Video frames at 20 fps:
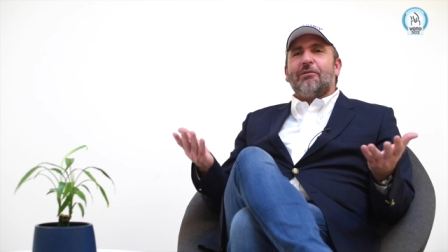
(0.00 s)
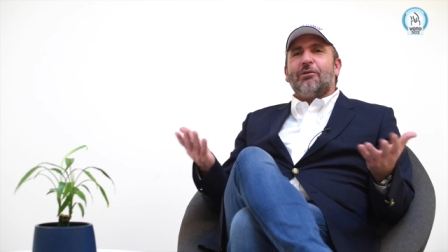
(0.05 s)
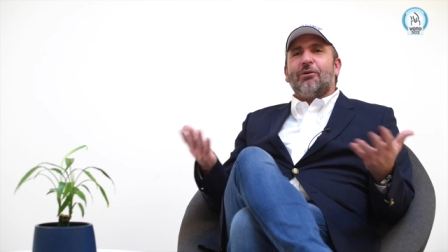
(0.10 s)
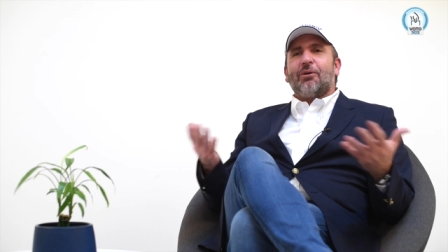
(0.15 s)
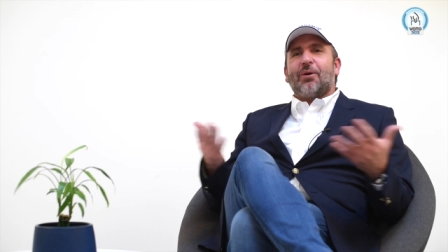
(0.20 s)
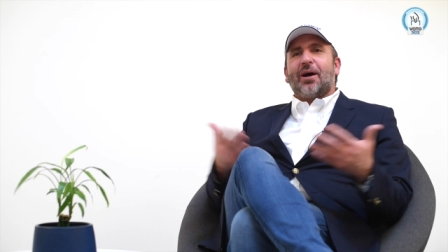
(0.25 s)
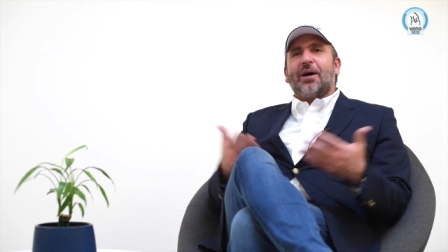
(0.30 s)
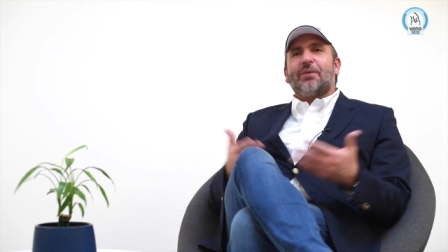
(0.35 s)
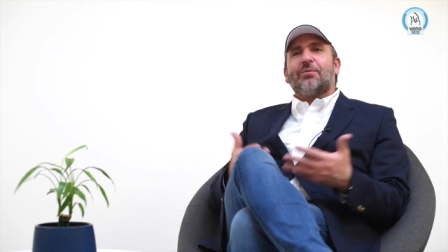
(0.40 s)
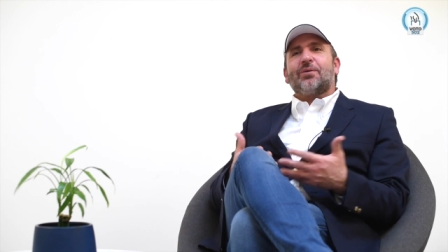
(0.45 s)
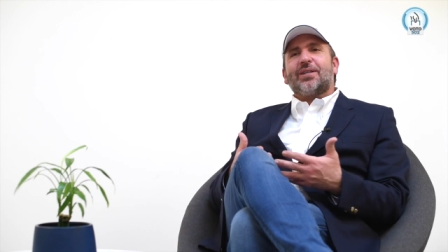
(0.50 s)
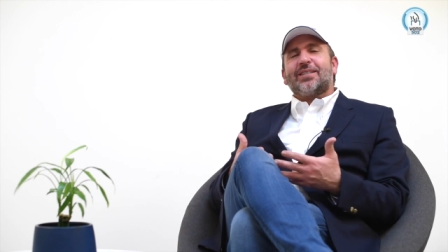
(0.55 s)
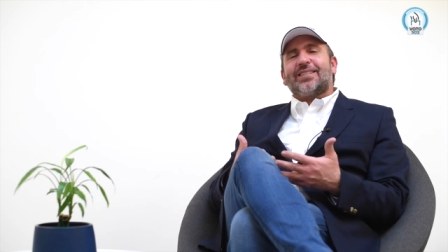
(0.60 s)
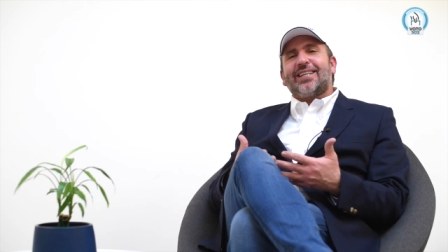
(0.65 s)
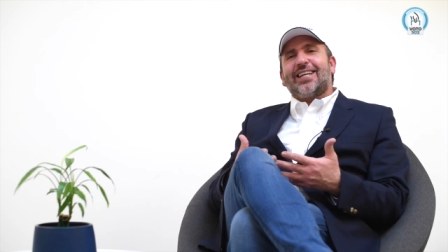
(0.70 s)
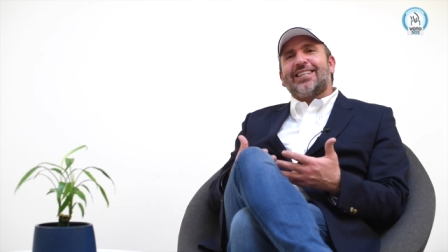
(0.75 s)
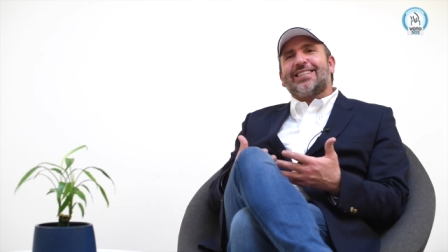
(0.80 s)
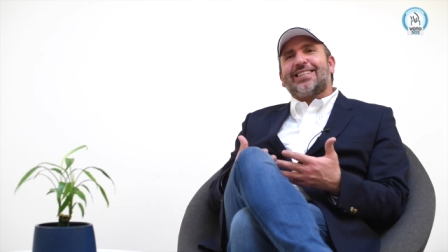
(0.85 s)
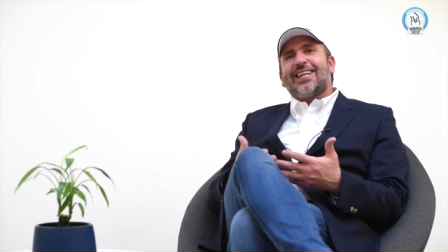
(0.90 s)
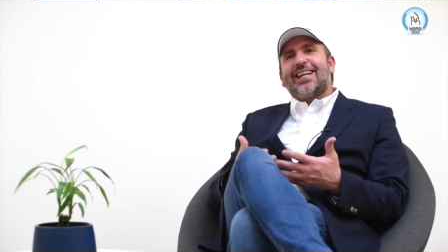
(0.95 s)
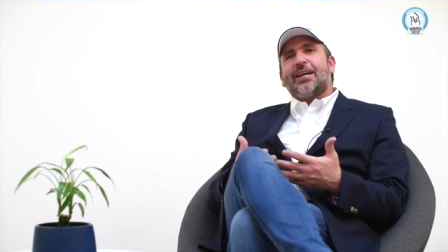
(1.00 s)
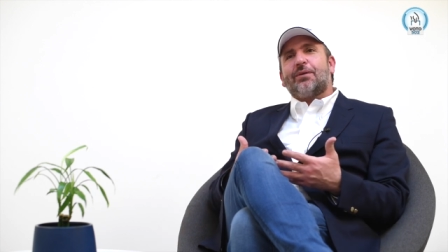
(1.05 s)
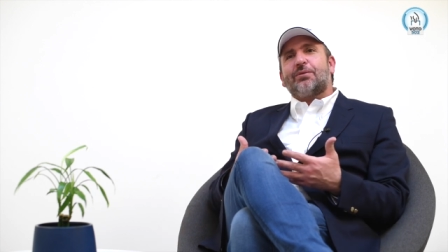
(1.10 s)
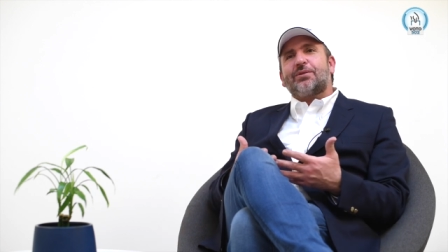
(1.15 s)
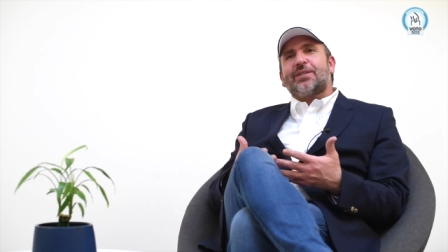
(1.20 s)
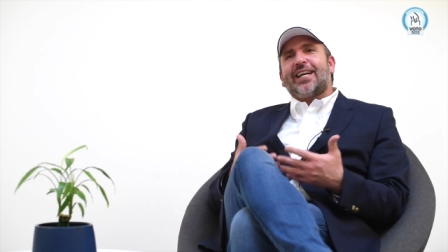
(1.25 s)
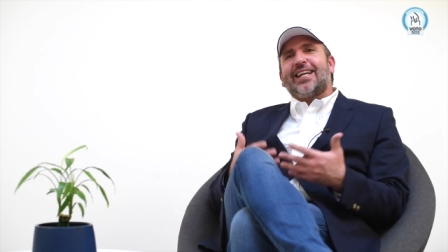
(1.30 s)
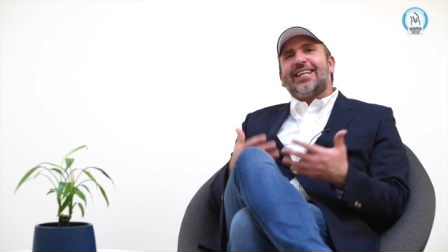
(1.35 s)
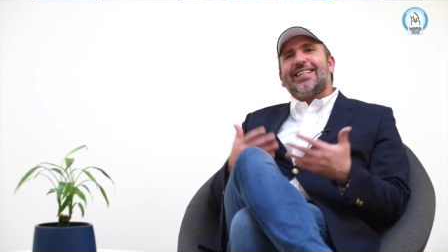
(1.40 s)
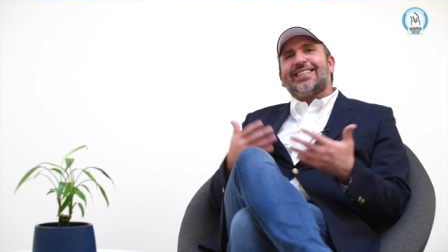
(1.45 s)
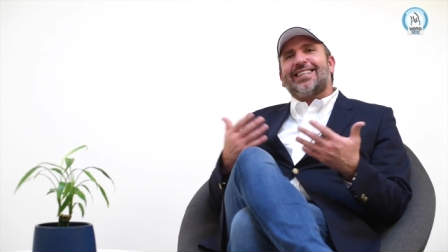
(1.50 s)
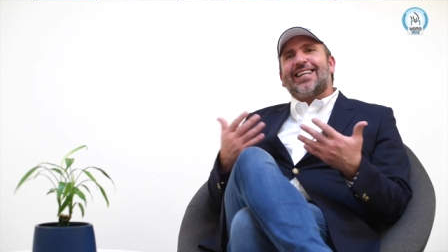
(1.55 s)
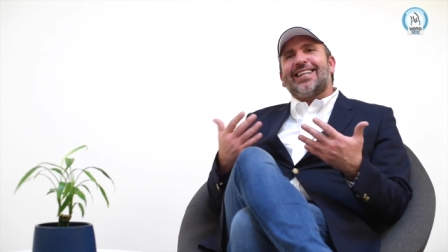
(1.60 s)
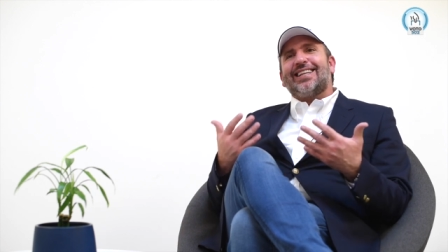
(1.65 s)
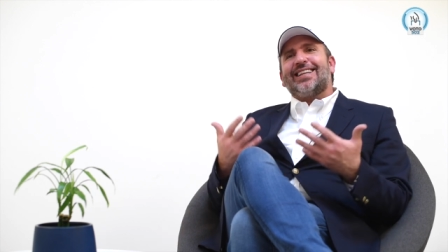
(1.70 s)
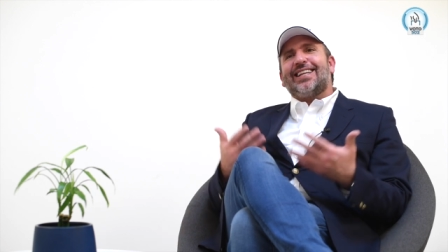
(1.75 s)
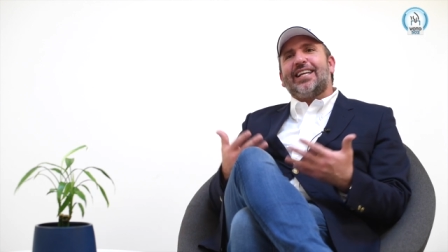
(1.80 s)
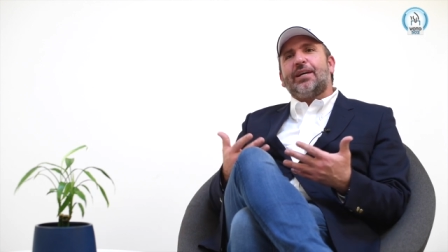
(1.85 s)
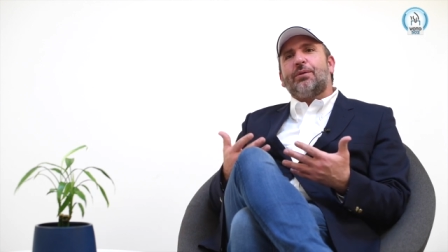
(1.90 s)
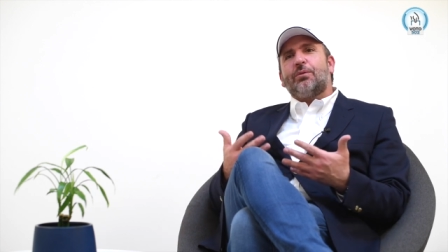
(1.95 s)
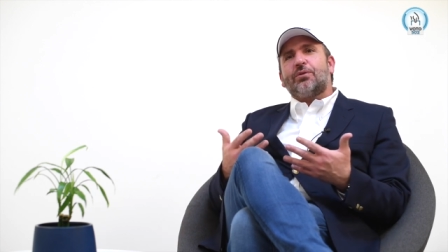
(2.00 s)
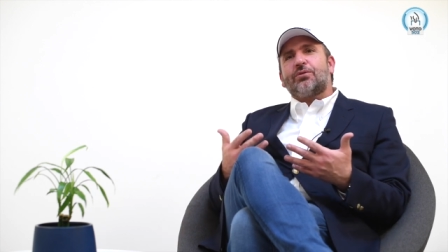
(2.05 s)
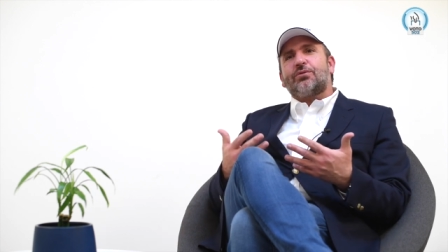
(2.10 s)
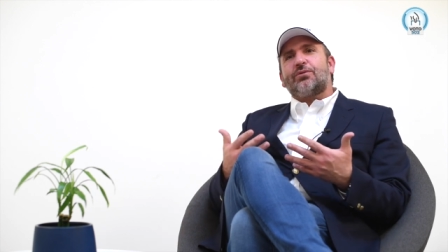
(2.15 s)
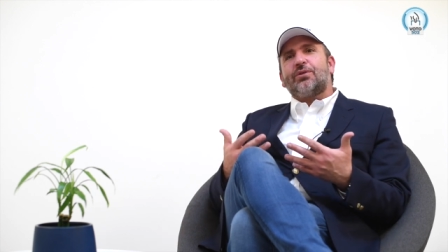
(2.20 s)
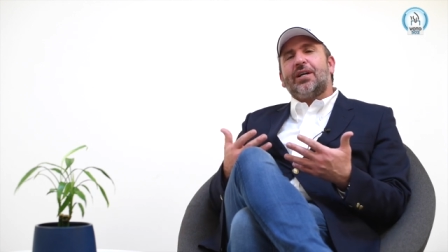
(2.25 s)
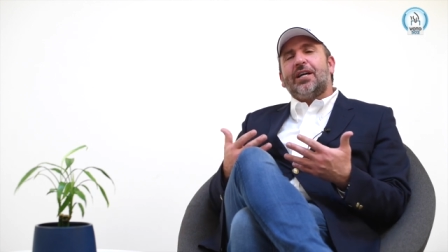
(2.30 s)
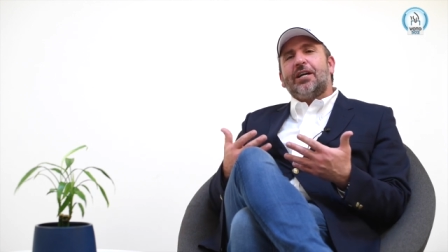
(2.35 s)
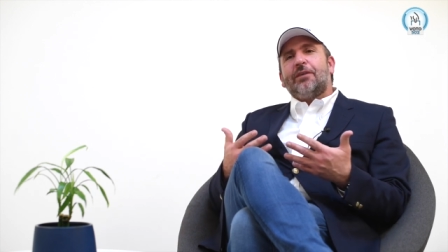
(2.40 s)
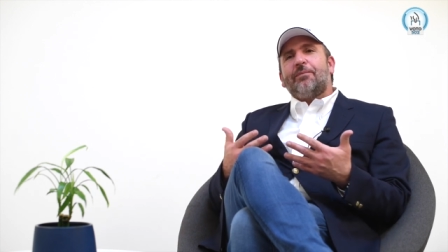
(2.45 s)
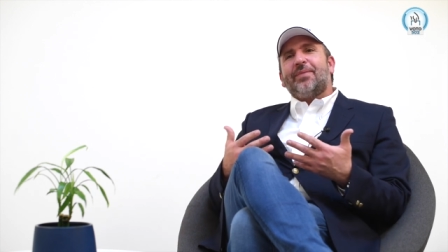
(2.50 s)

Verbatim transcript: lo que vamos a hacer es que le vamos a dar incentivos